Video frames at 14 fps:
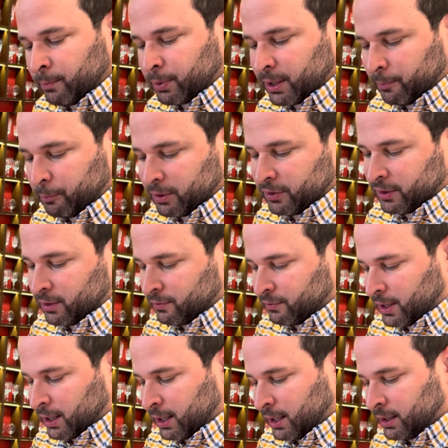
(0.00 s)
para
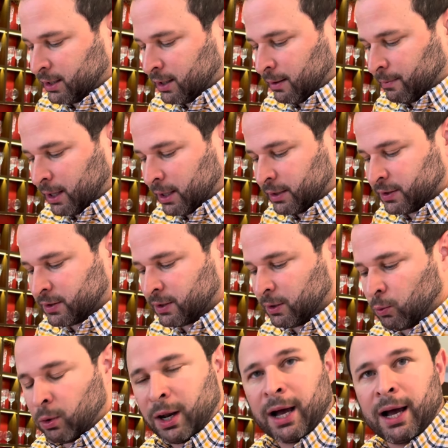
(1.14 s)
preservar ainda mais
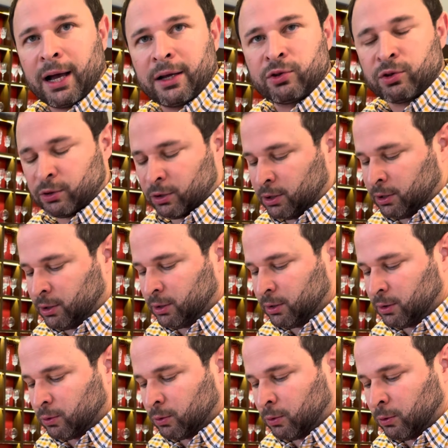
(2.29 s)
o laço e,
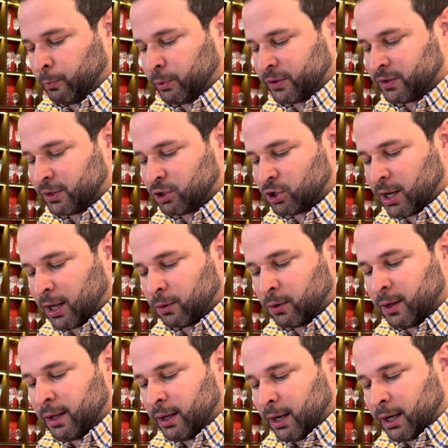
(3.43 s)
e o presenteado,
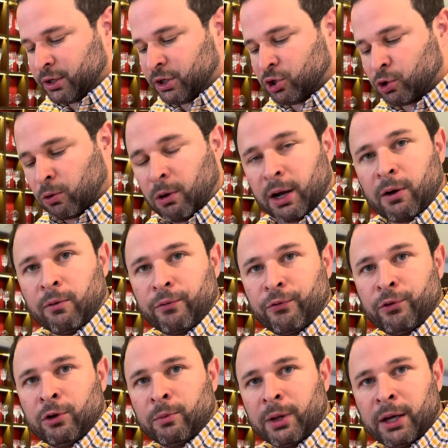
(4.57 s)
a gente coloca um
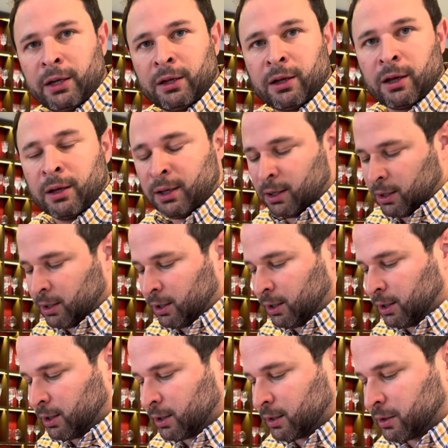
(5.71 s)
filme ainda
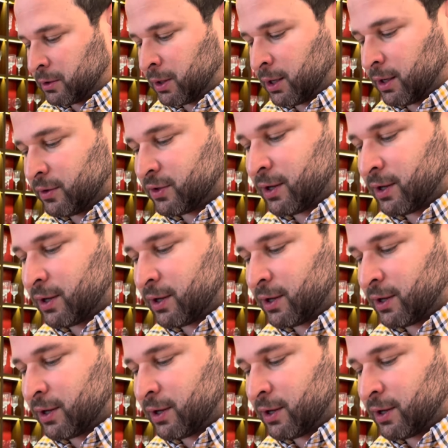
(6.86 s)
uh, nas